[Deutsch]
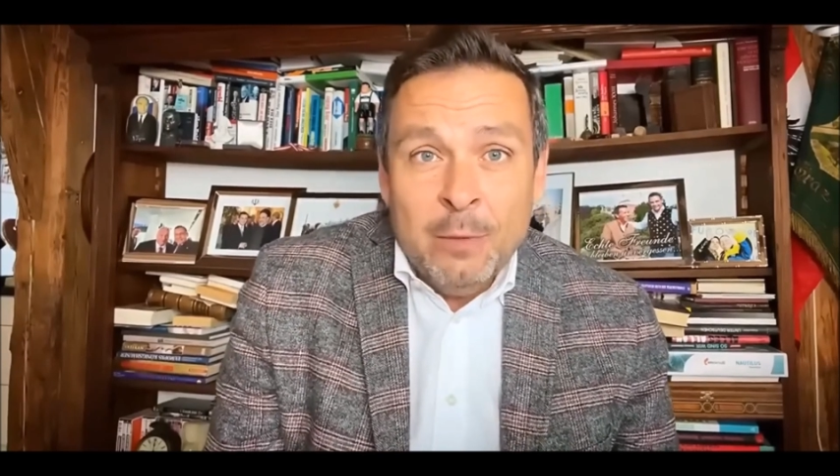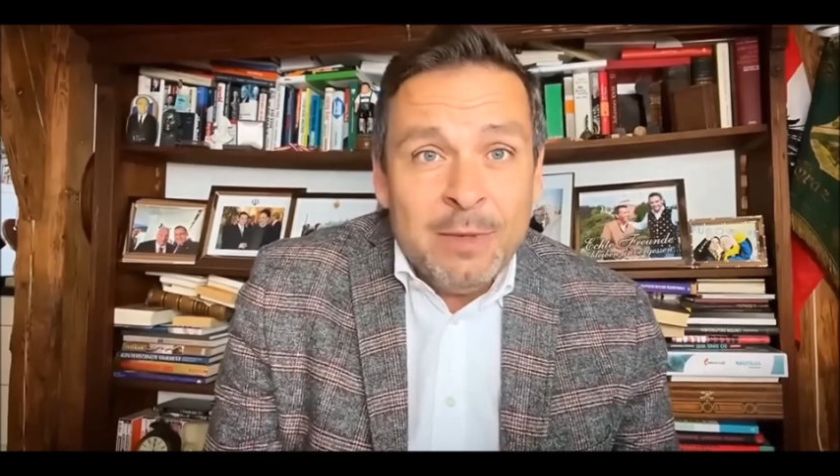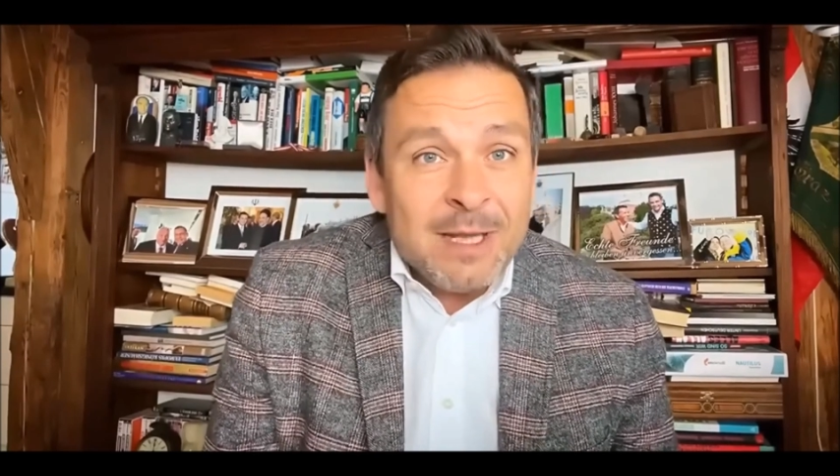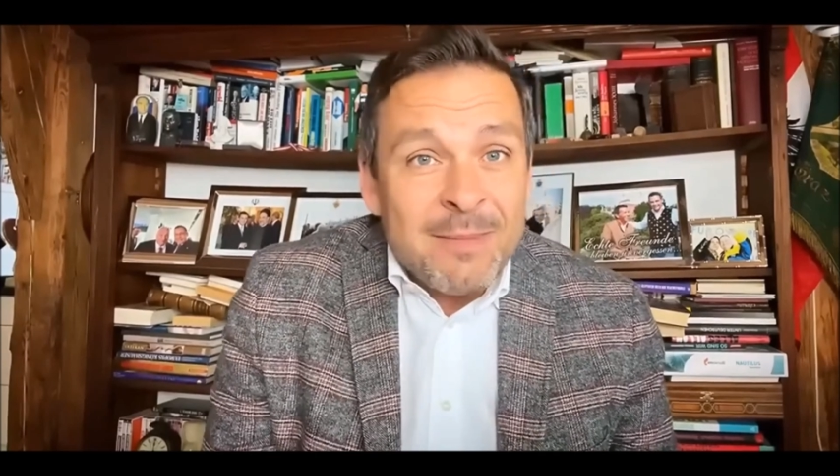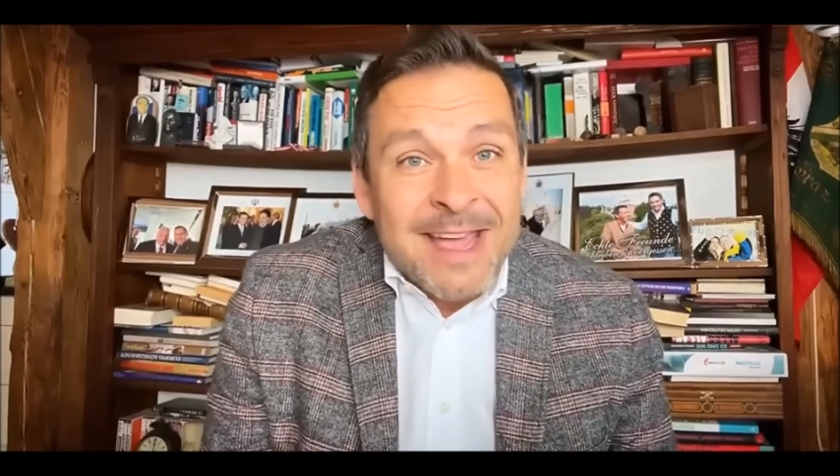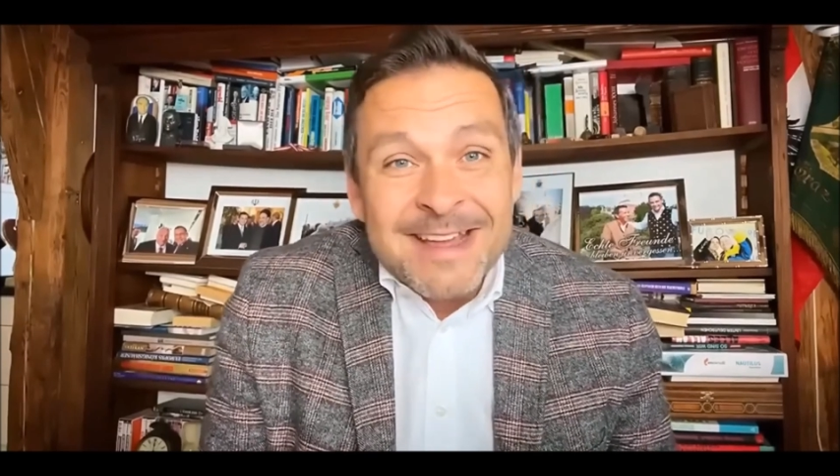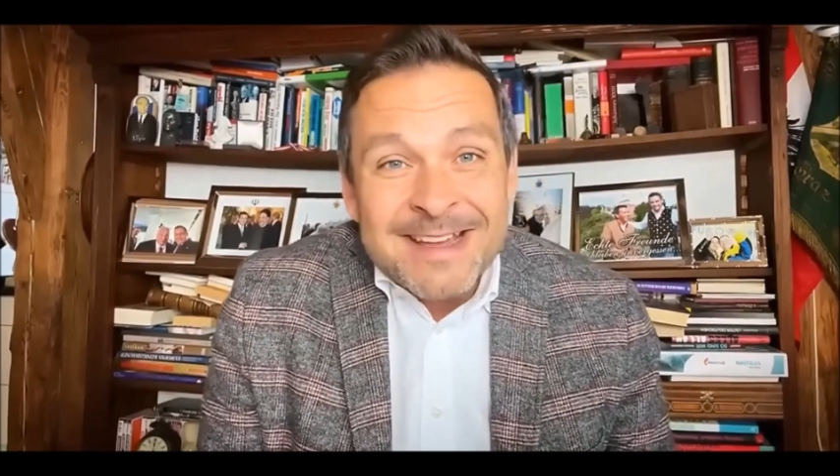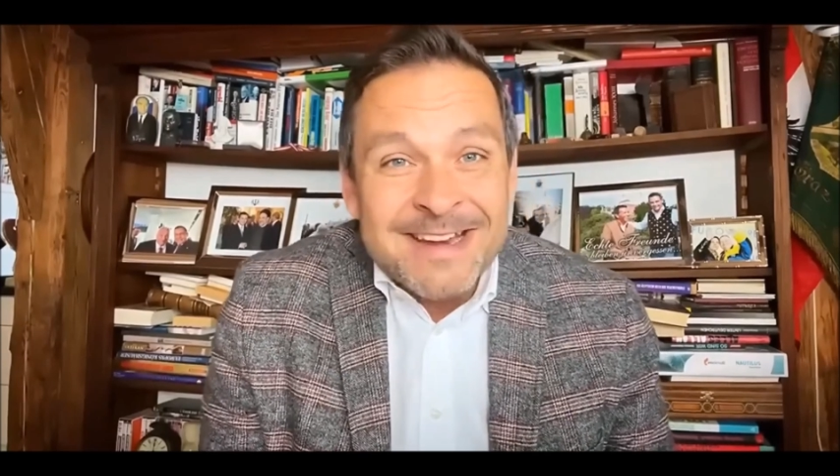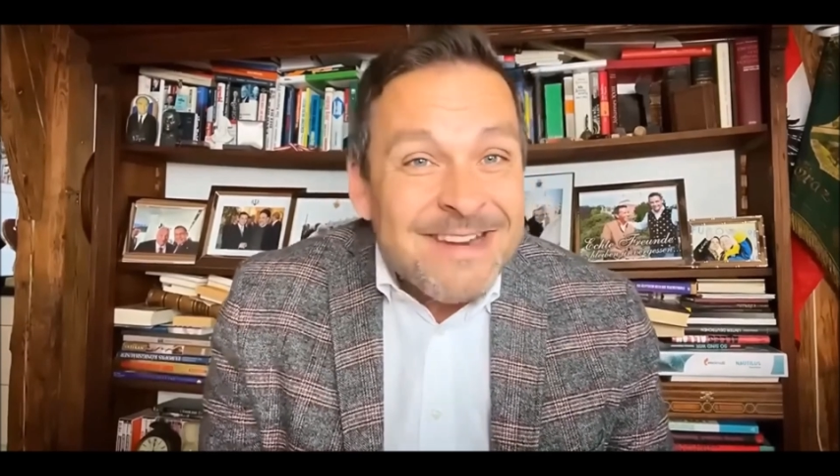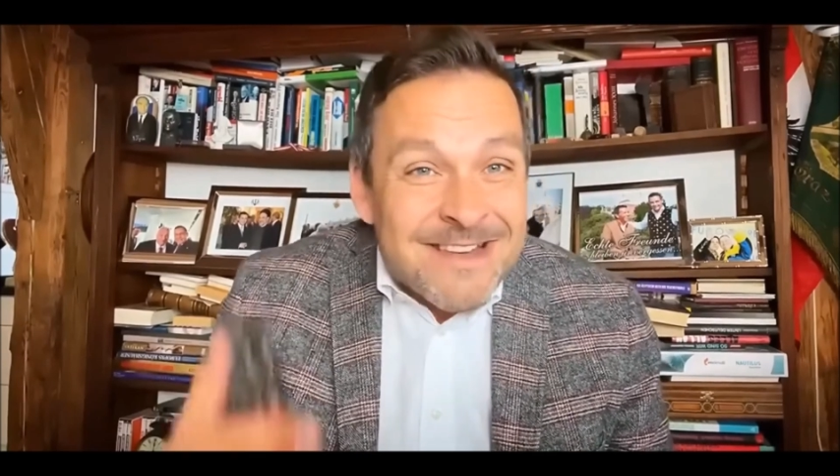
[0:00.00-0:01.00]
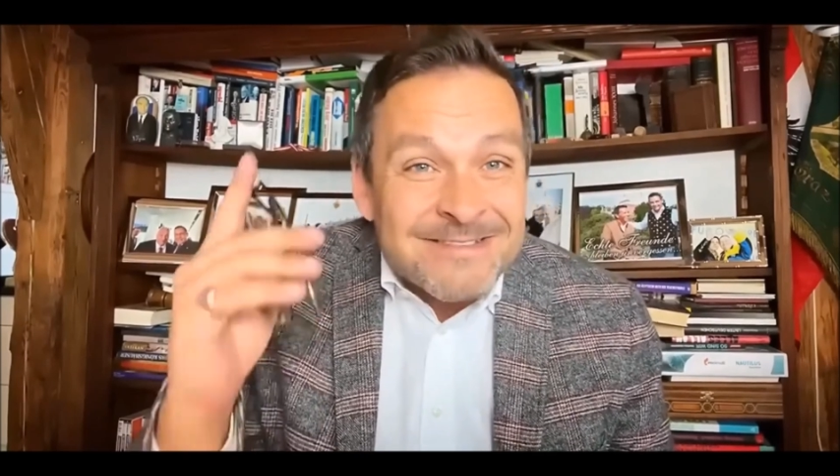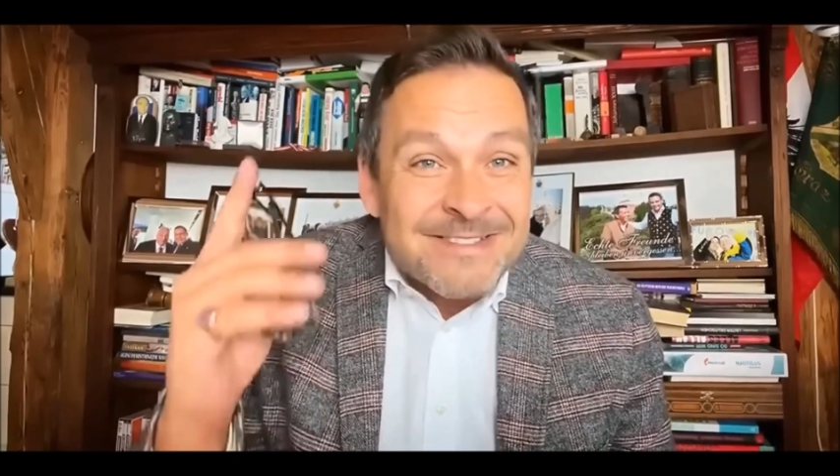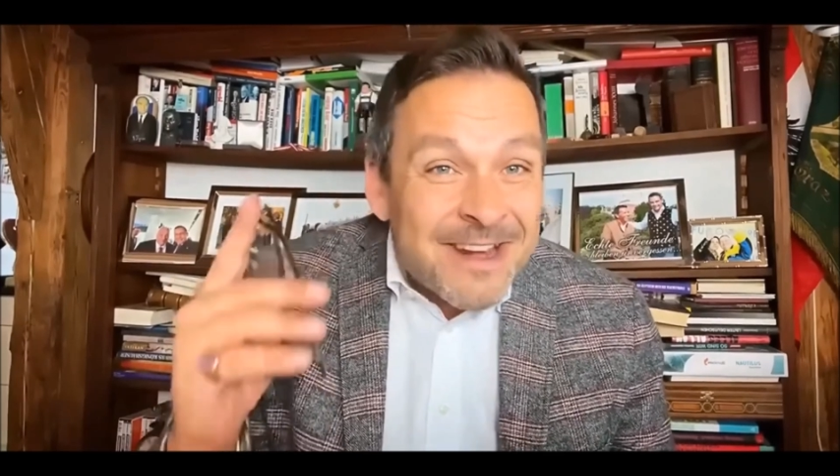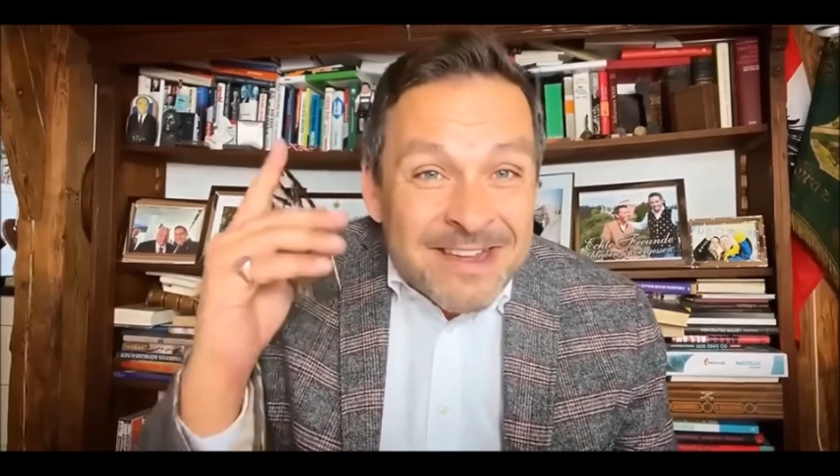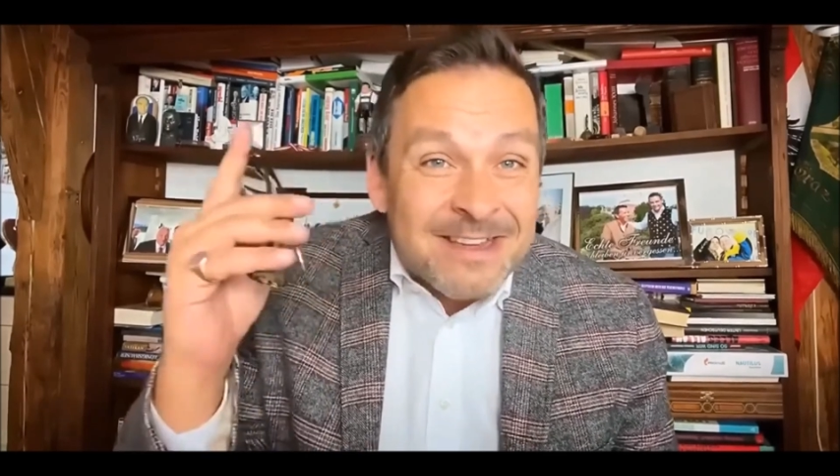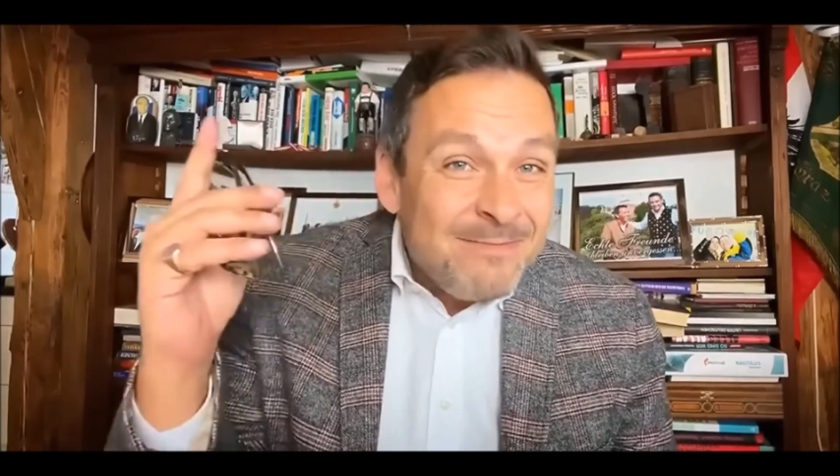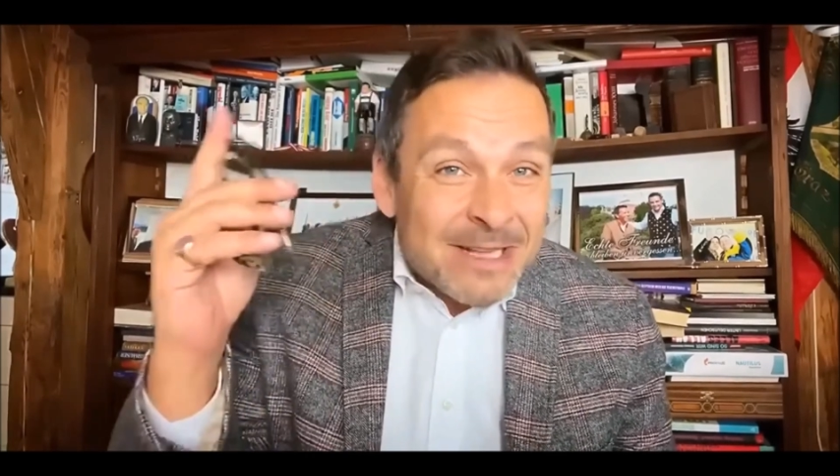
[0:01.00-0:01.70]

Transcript: mit dem Enkelinnen-Trick